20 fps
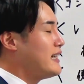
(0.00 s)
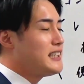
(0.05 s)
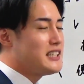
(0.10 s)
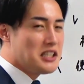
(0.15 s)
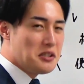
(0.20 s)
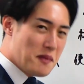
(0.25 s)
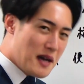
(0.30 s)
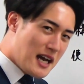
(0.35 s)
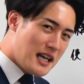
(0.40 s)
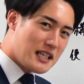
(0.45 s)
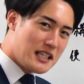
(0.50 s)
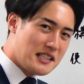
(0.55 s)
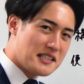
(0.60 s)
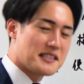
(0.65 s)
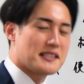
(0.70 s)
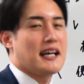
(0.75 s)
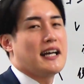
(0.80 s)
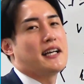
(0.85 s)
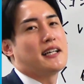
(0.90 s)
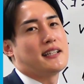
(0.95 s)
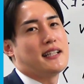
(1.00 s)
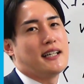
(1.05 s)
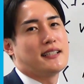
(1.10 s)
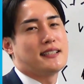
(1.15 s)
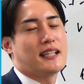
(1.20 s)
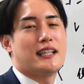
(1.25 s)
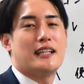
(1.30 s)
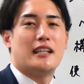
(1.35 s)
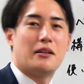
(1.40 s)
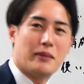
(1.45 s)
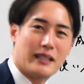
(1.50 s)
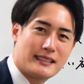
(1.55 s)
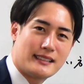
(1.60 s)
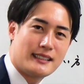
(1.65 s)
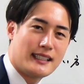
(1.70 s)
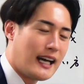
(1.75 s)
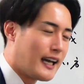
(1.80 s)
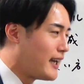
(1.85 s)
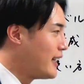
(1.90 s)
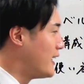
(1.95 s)
一番いい使い方先に言いま
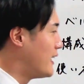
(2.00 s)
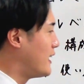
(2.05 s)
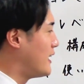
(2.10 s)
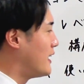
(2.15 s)
す、はい、